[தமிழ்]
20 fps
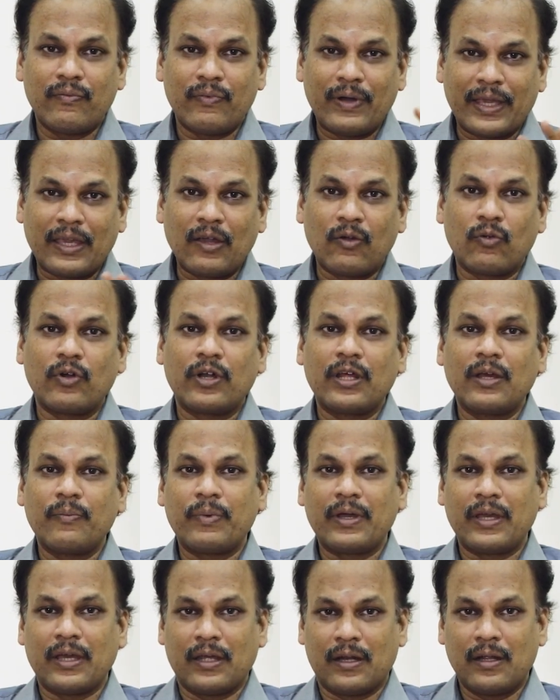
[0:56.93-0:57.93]
வைக்கக்கூடிய
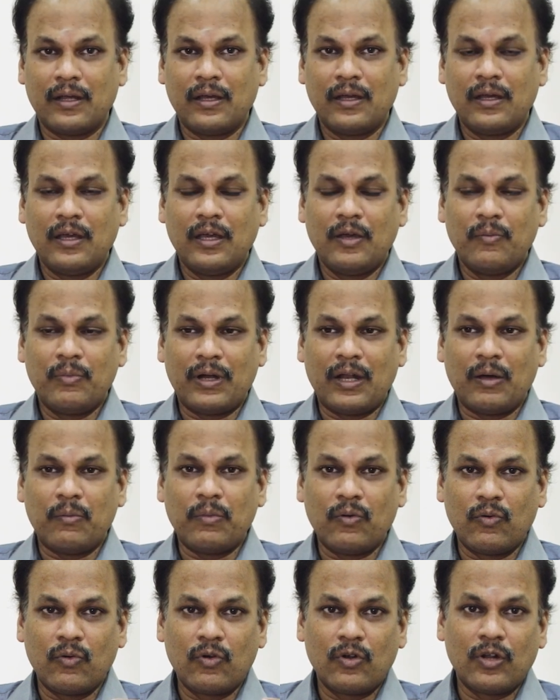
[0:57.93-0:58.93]
பெயர் இப்போ
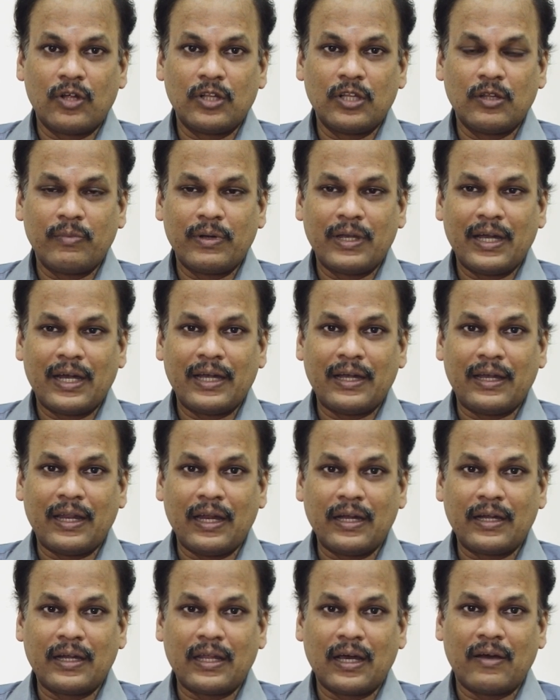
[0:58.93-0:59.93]
நம்ம ஊரில் வந்து முன்னாடி
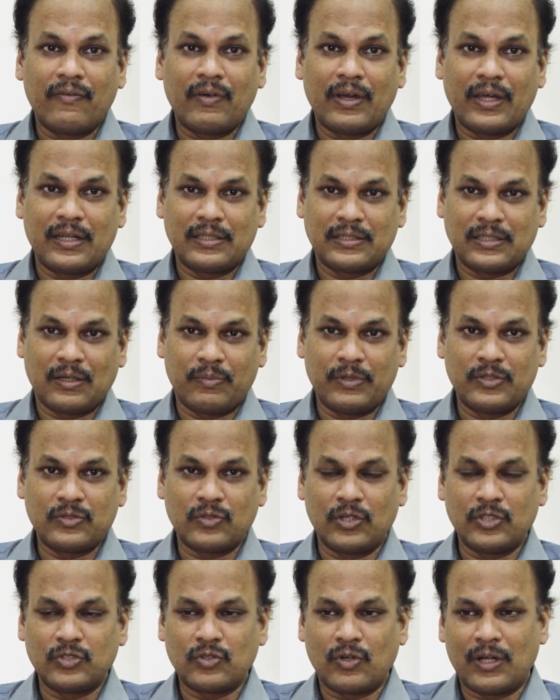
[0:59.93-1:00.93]
டெல்டா வைரஸ் அப்படின்னு
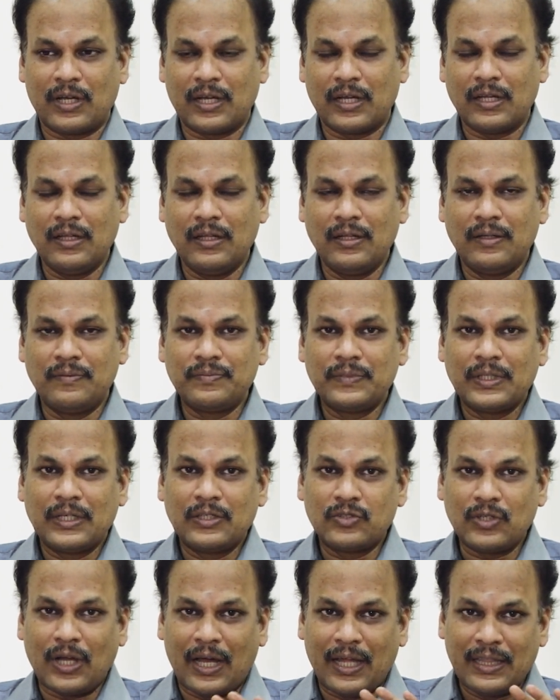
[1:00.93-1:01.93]
சொல்லி சொன்னாங்க
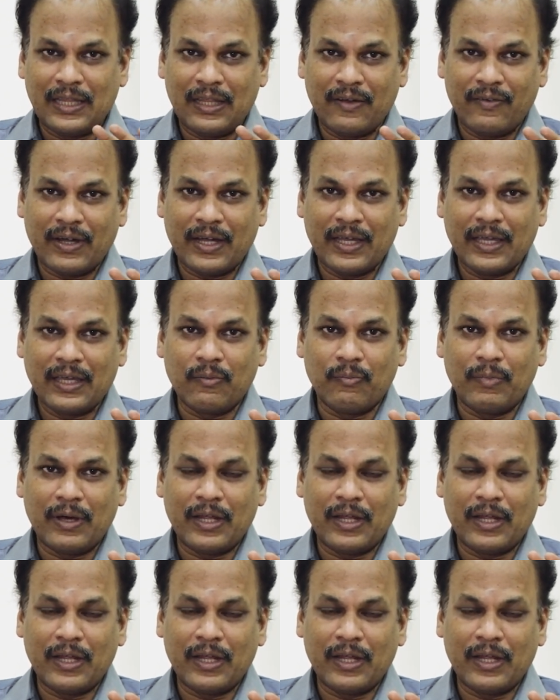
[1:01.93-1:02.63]
ஸோ அந்த வகைக்கு